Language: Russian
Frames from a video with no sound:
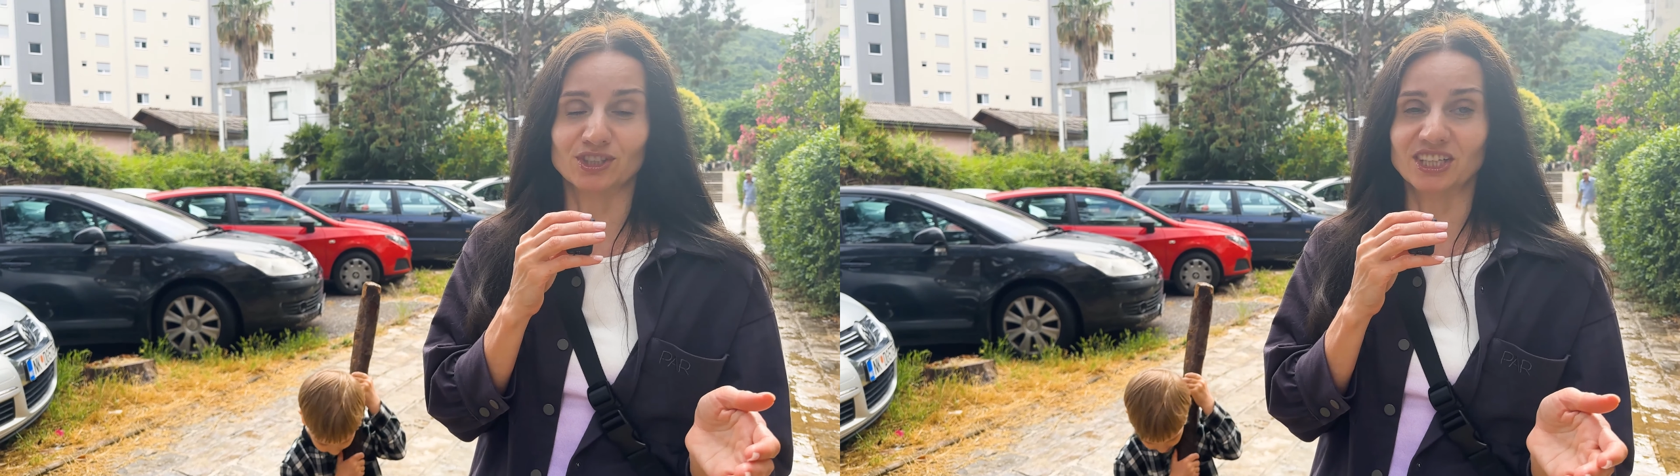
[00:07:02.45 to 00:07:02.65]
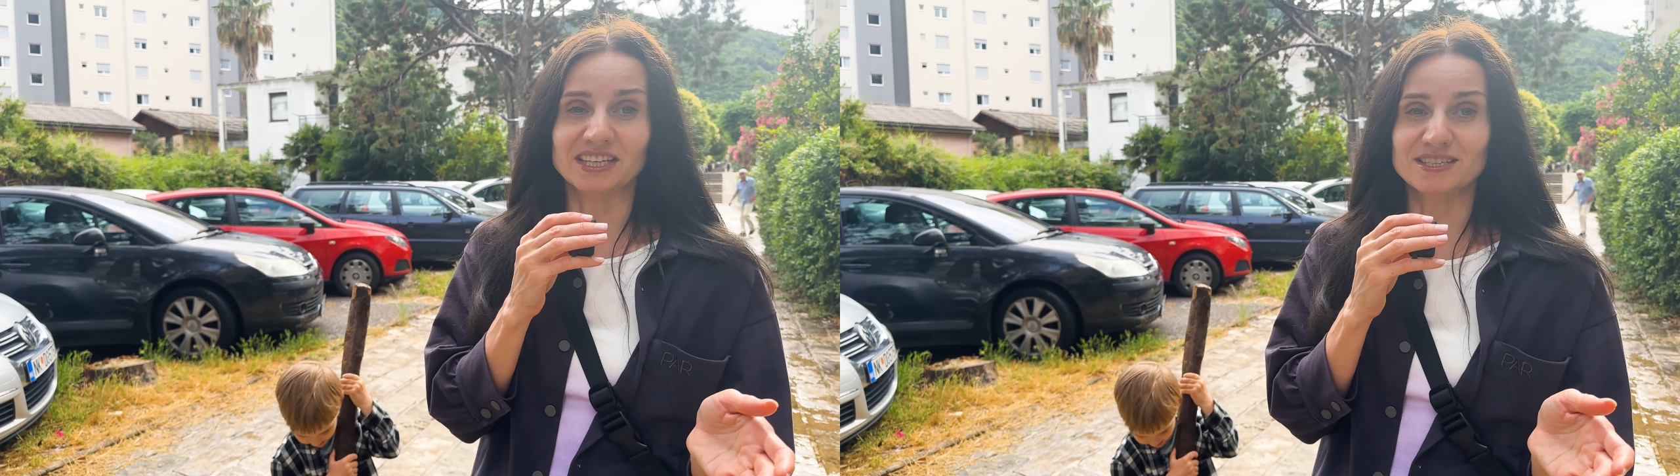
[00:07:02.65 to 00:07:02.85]

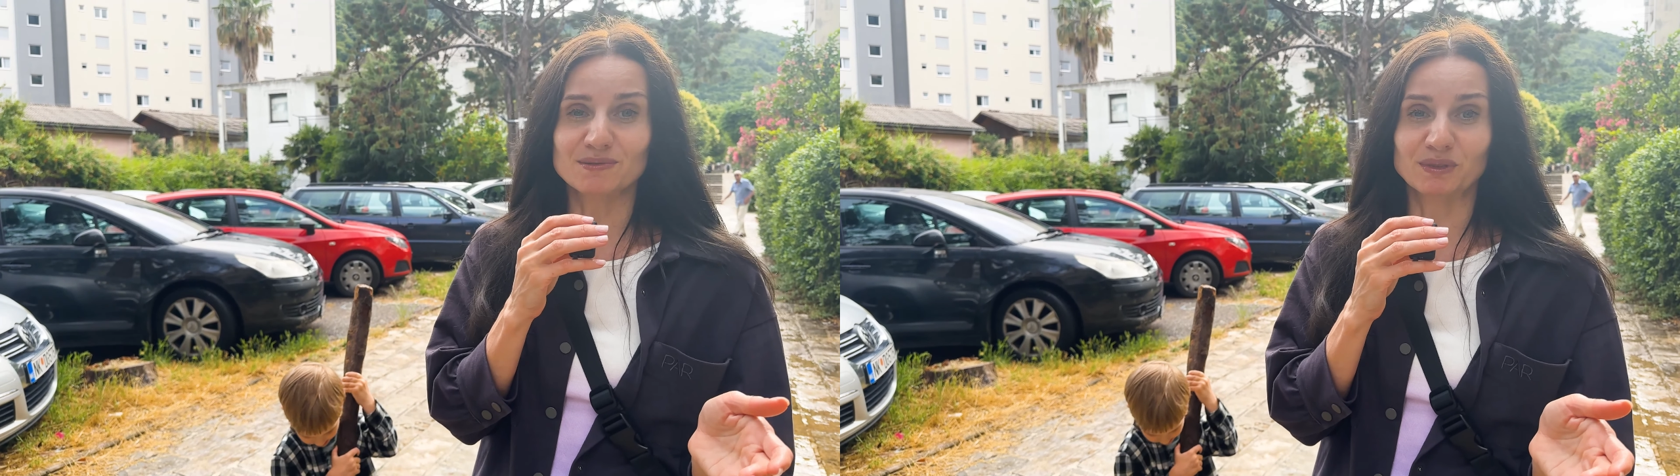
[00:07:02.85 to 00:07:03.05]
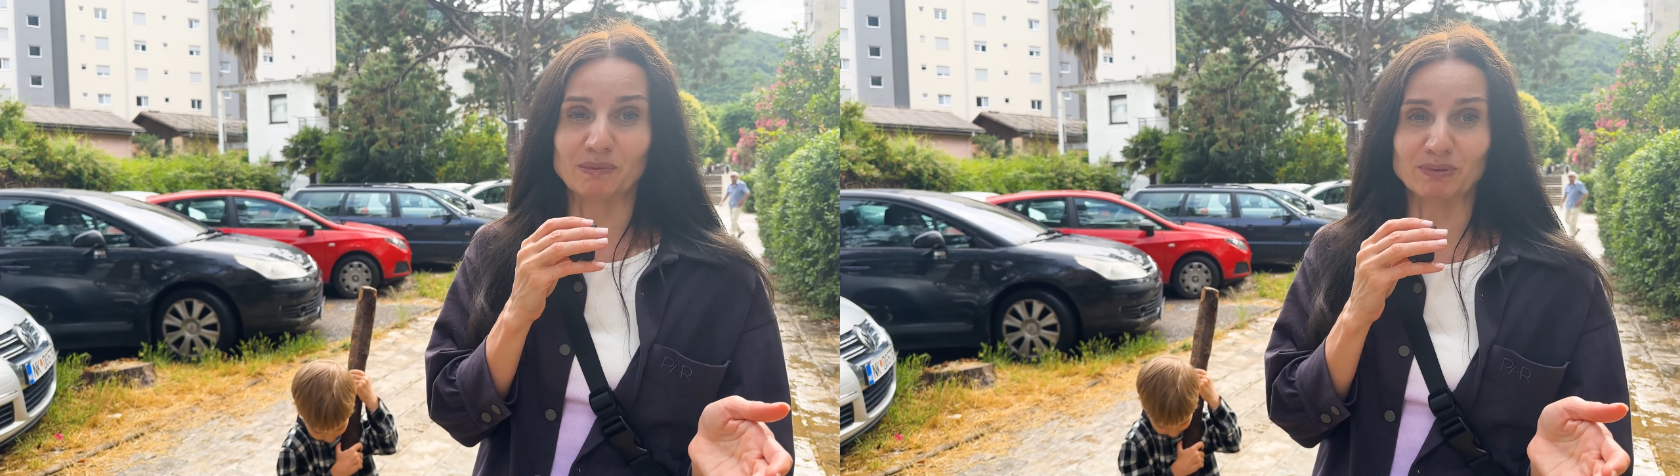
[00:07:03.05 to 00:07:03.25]

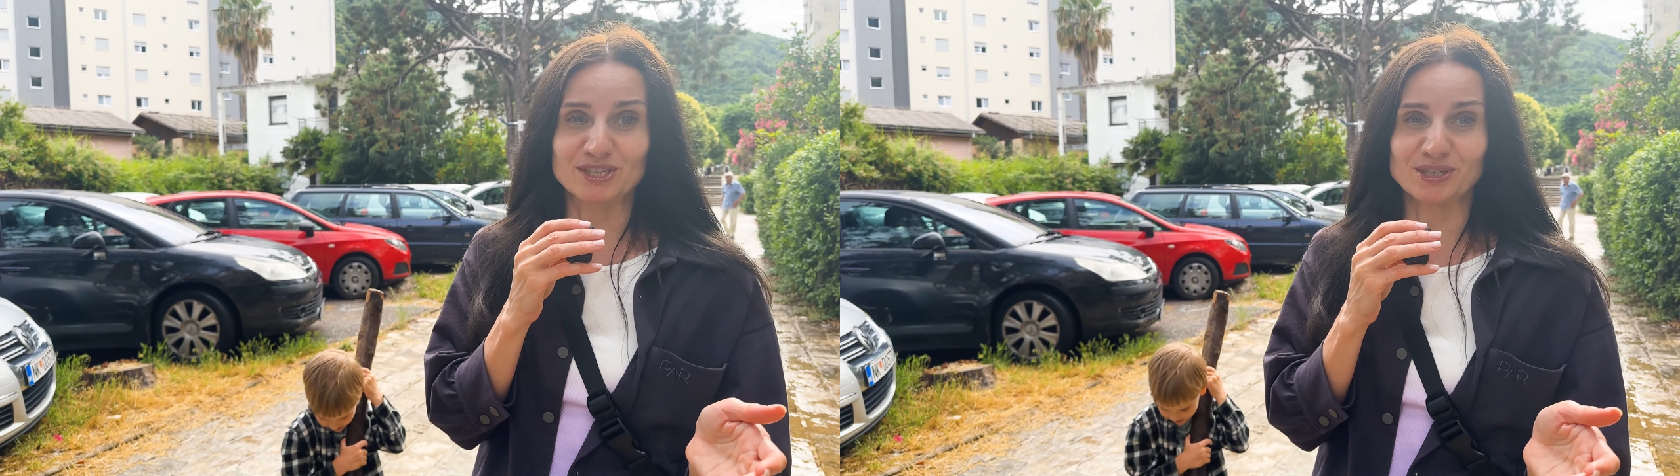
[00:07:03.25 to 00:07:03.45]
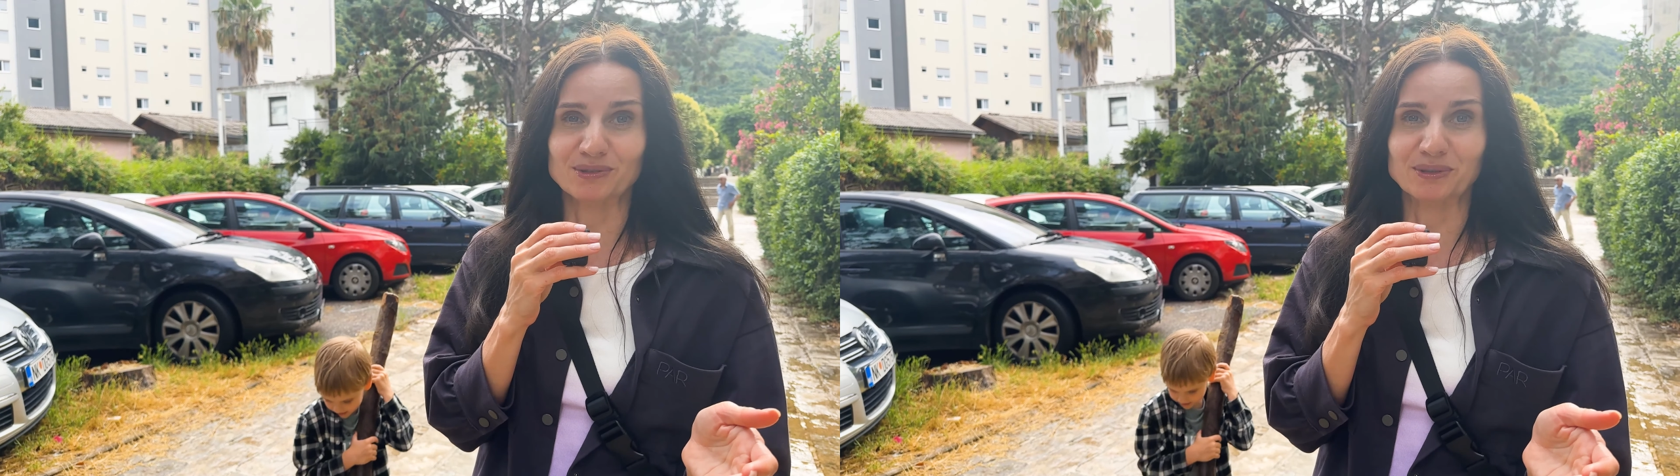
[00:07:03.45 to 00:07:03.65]
теннис меня
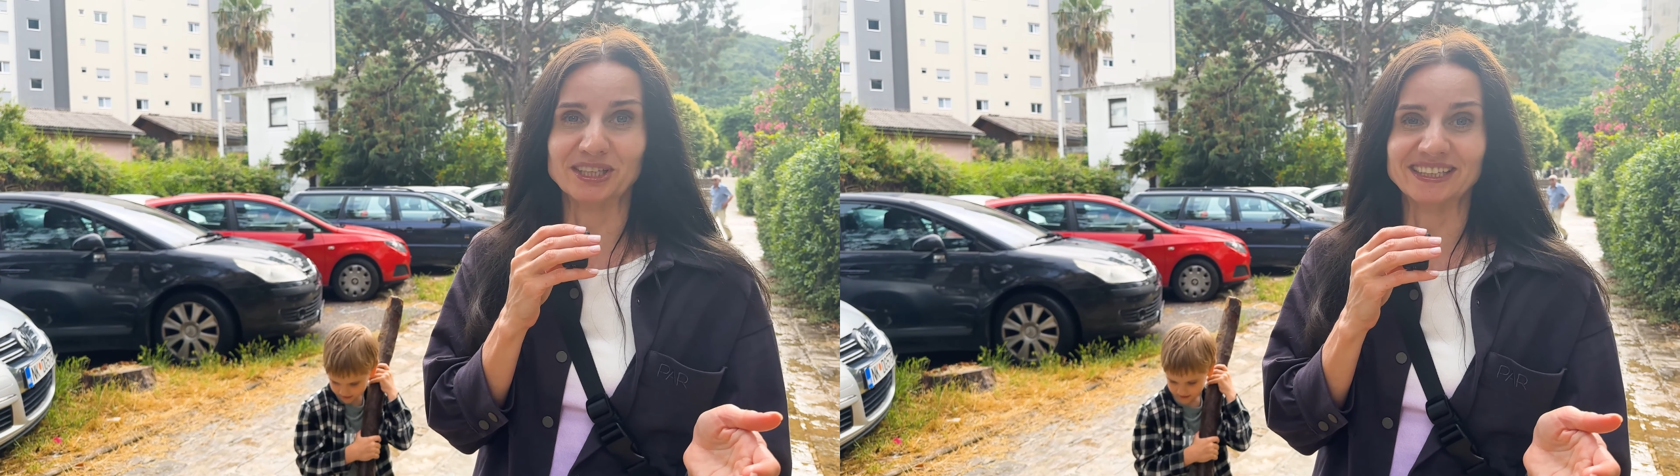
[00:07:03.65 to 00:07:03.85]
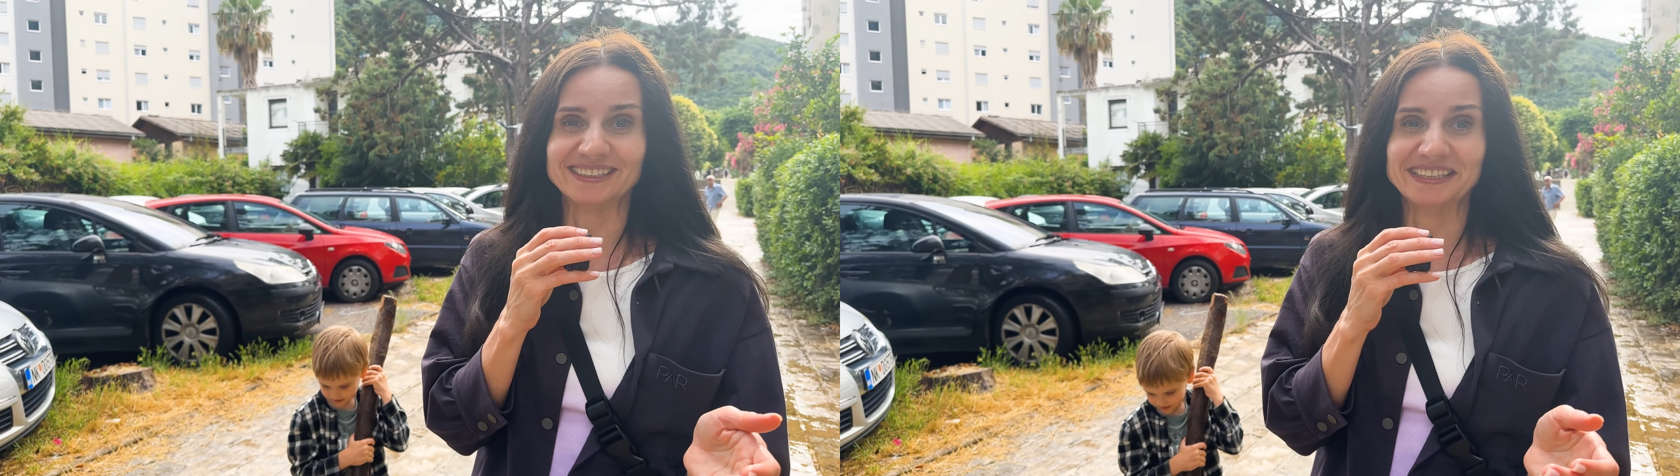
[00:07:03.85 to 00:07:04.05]

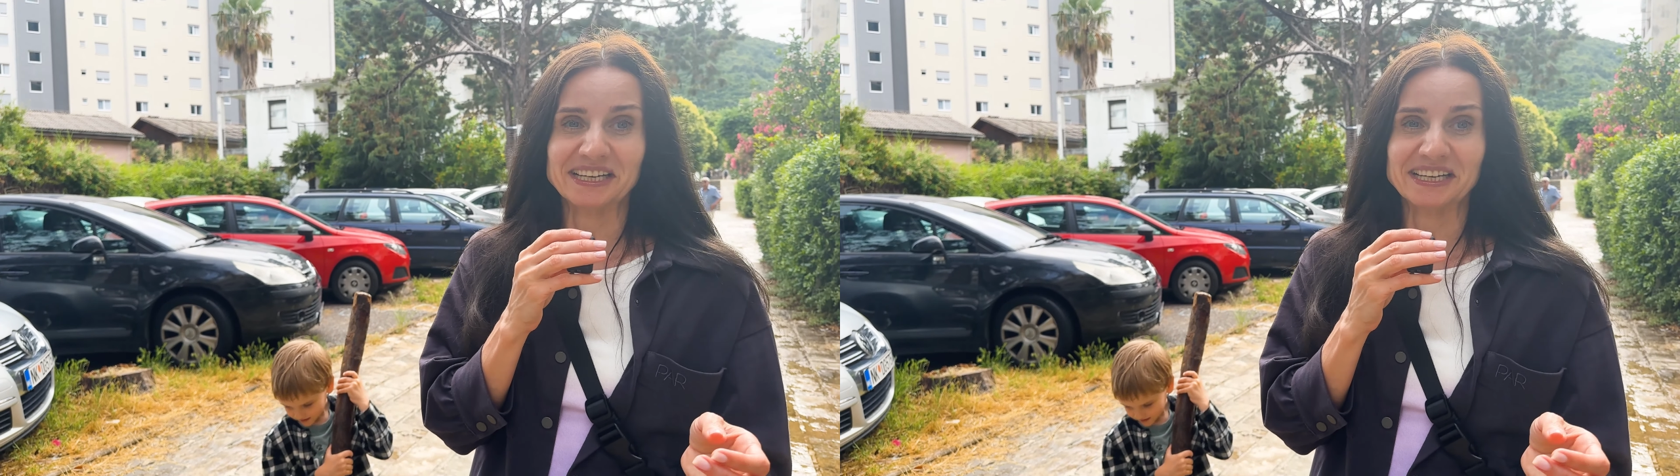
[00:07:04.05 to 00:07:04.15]
потянуло.